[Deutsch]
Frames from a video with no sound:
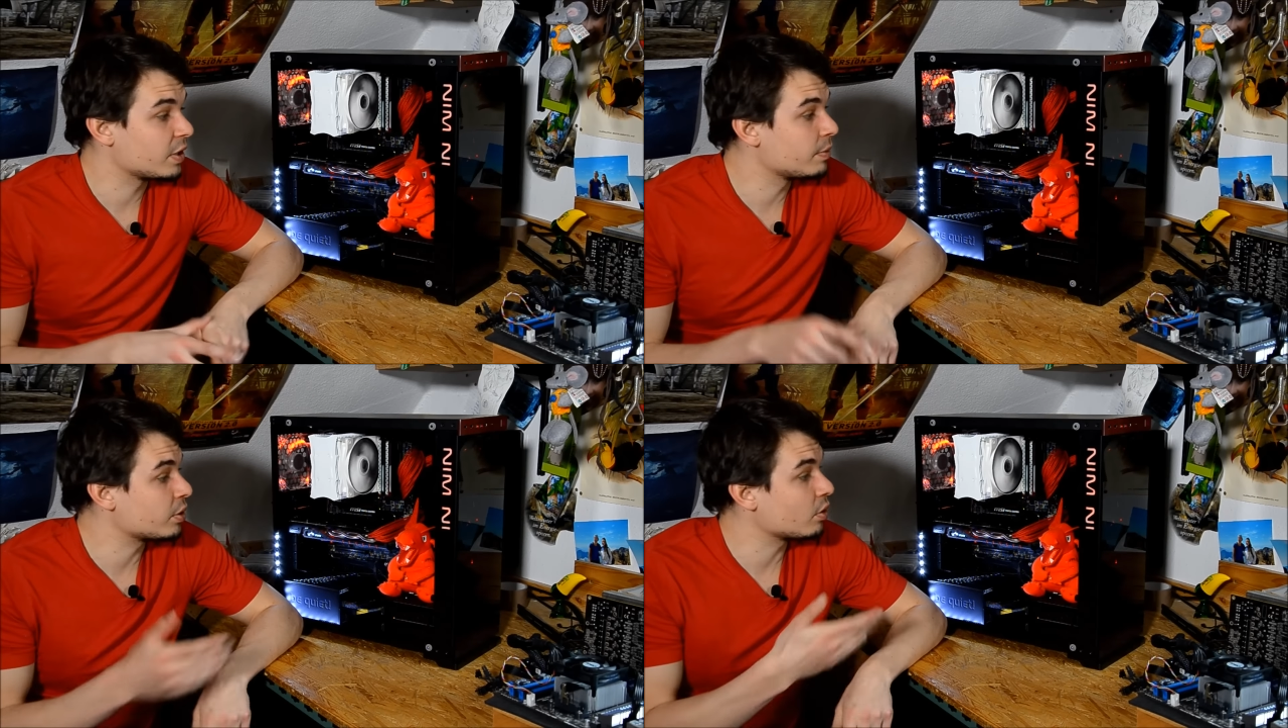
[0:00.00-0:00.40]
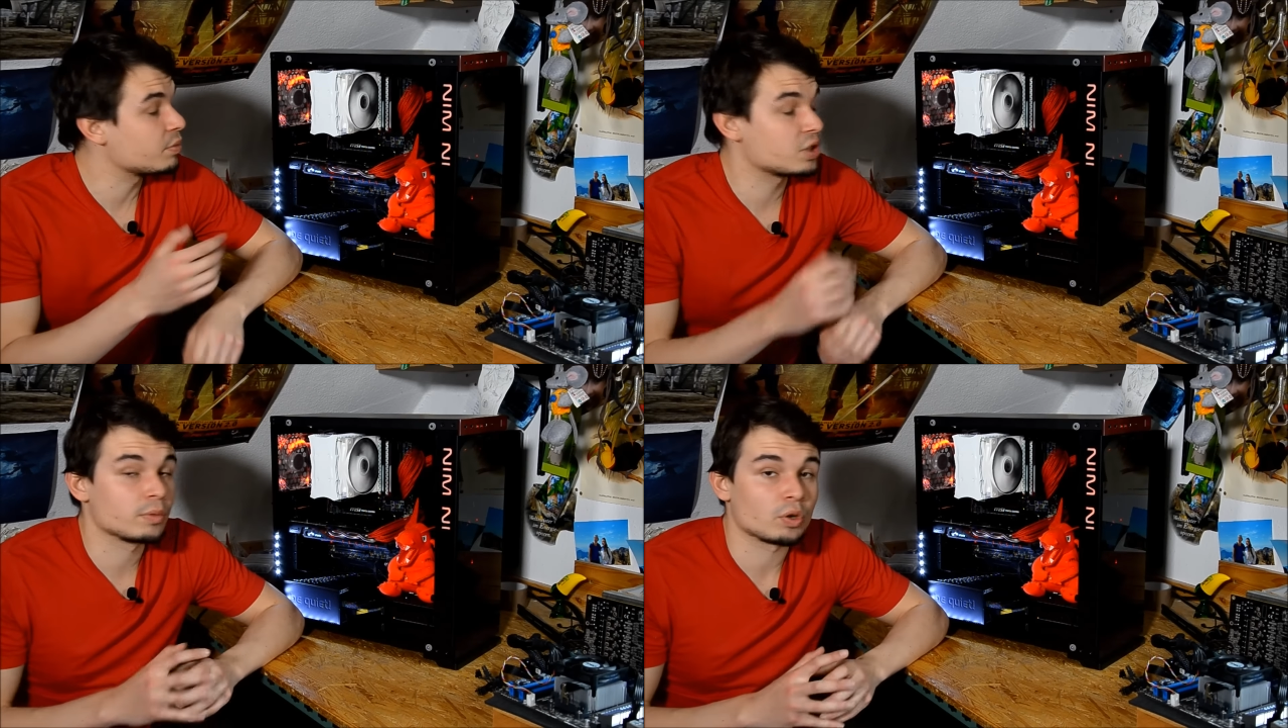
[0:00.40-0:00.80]
Ich möchte noch ein
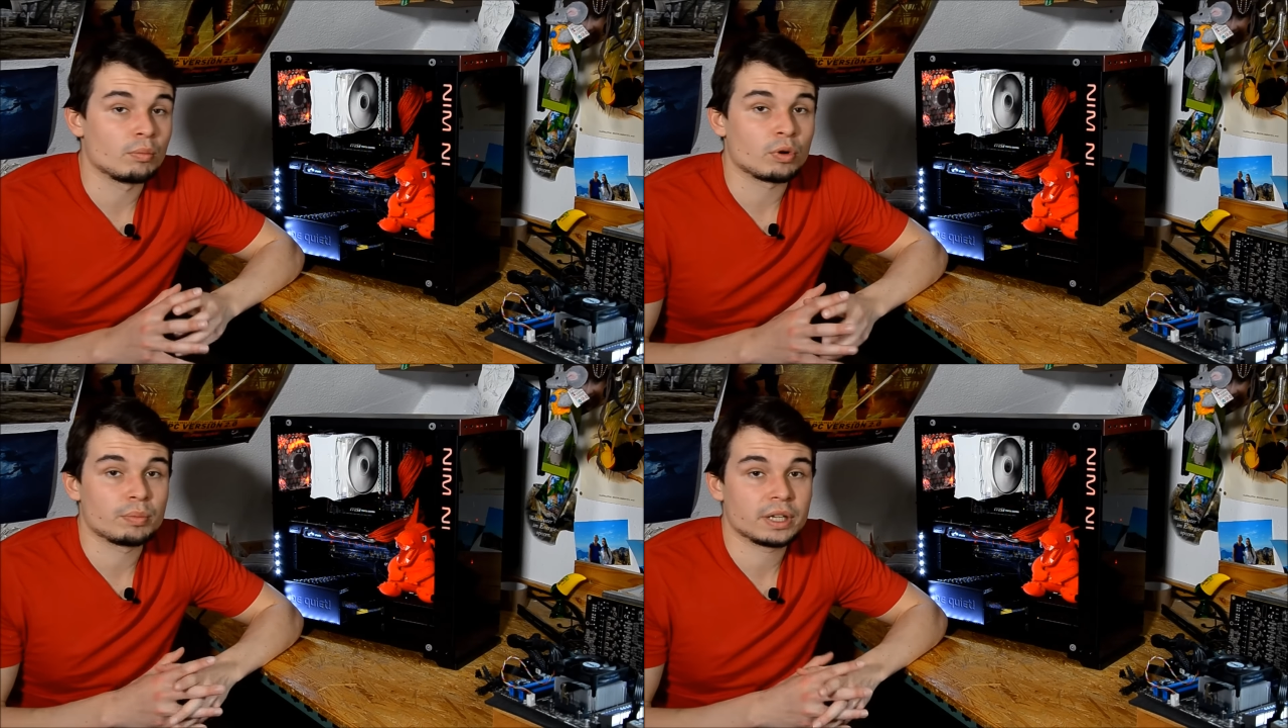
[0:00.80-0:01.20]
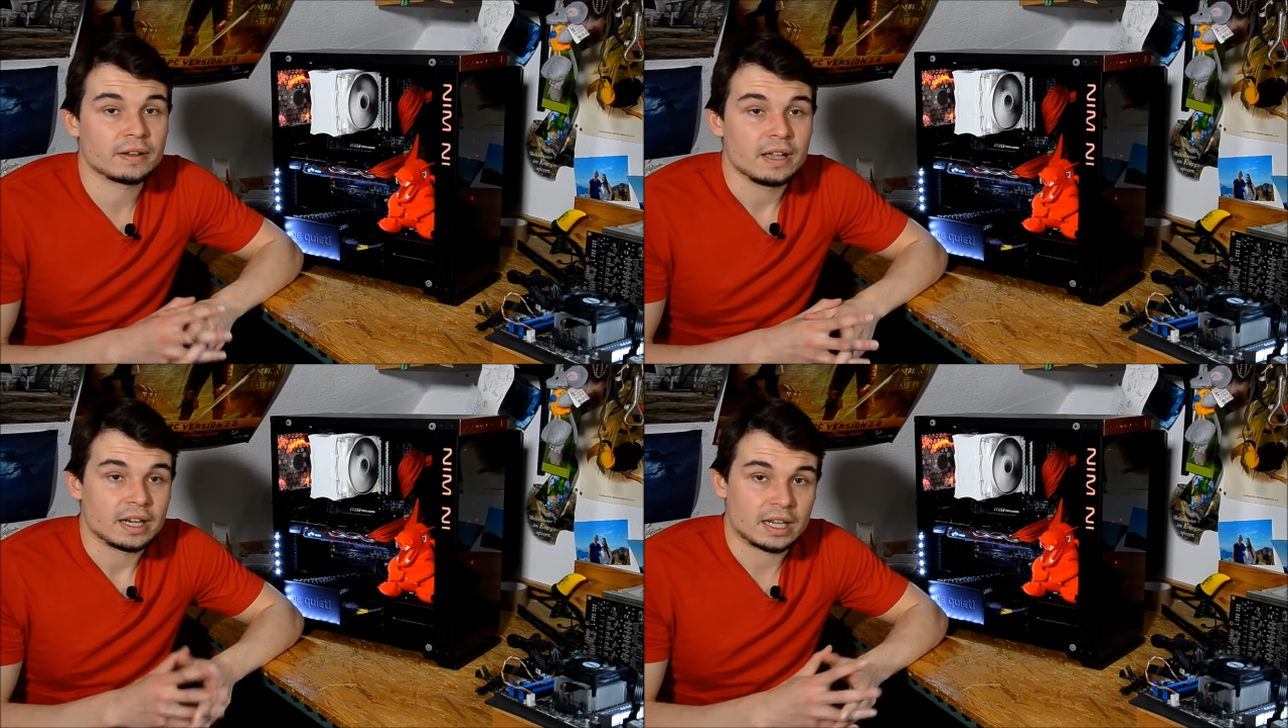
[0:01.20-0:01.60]
bisschen mit
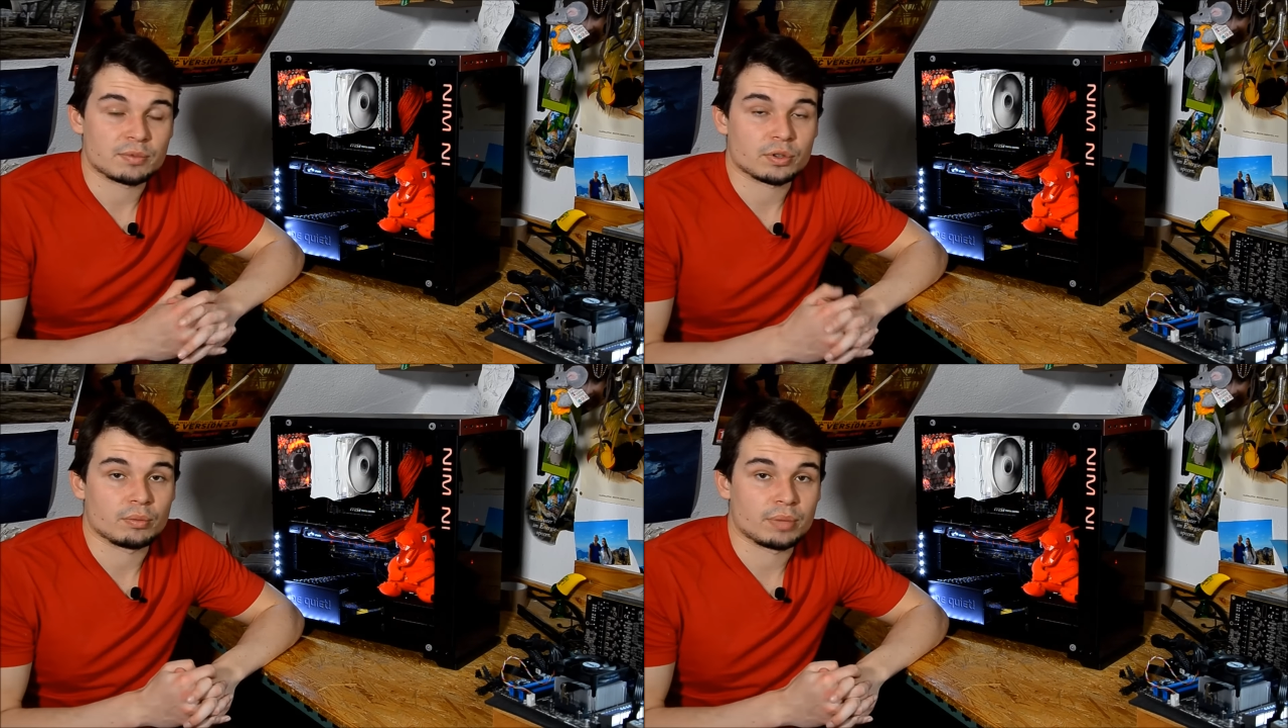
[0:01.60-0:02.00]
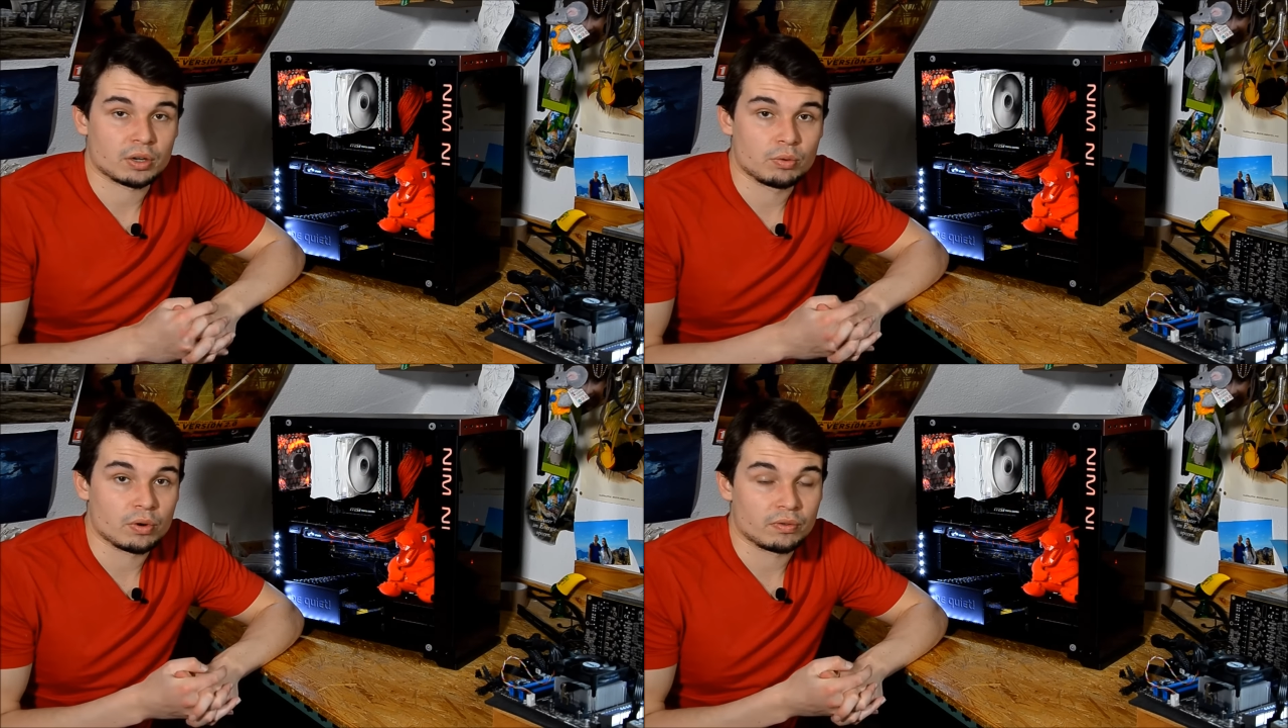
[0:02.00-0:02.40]
rumprobieren, dann gibt es auch noch ein paar
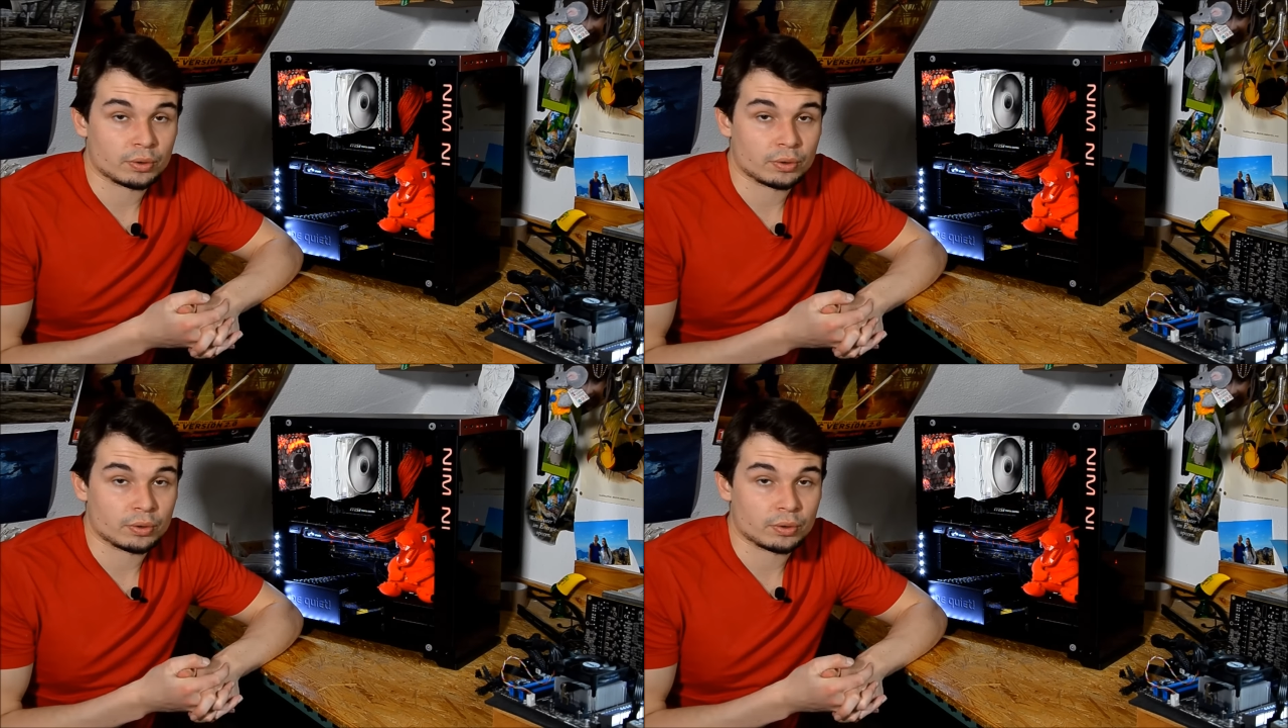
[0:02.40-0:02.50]
coole